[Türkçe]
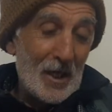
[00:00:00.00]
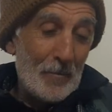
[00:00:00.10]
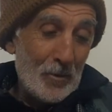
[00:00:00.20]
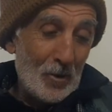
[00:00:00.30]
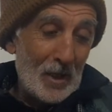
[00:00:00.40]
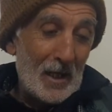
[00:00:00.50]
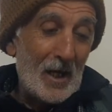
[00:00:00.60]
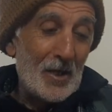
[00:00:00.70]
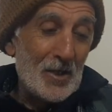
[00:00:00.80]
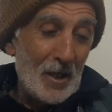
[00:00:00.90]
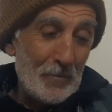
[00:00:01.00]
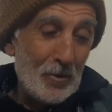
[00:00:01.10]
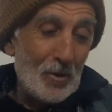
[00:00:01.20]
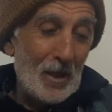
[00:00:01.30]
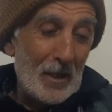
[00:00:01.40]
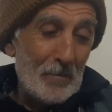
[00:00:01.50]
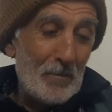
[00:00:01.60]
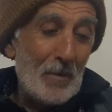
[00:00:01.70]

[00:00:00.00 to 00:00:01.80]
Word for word: yapıyorlar, ayın yapıyorlar,